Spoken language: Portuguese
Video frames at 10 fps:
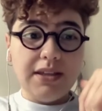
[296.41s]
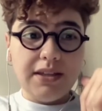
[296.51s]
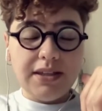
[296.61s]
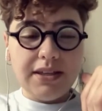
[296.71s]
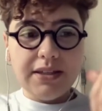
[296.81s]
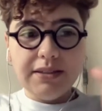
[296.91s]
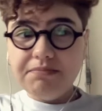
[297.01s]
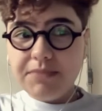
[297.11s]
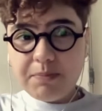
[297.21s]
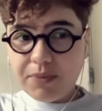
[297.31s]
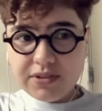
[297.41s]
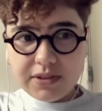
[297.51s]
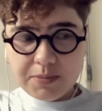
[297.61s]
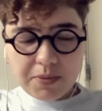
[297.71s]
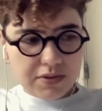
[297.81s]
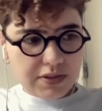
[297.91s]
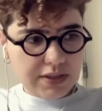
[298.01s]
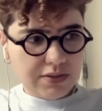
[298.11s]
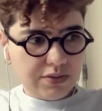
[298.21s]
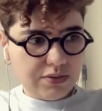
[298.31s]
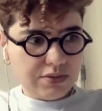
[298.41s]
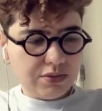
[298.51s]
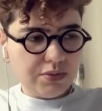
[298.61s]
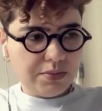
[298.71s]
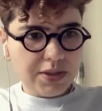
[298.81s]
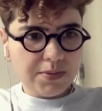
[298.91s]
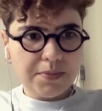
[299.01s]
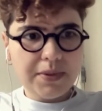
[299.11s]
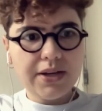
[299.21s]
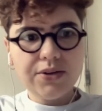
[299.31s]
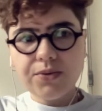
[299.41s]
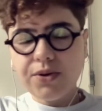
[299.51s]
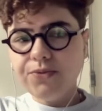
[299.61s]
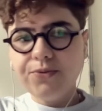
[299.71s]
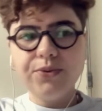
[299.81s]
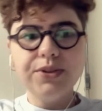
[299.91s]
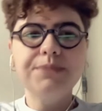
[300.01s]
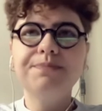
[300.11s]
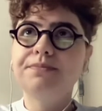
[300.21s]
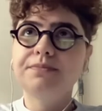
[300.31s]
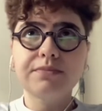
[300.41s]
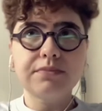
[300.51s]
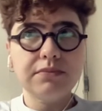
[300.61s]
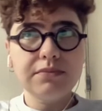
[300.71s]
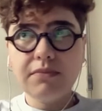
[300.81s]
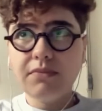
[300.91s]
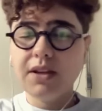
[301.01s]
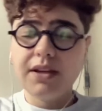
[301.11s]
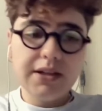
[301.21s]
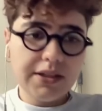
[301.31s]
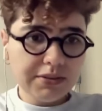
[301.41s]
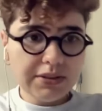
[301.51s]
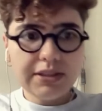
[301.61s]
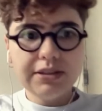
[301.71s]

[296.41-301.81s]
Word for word: E depois desse processo do, do mesmo mar, eu, eu fui querendo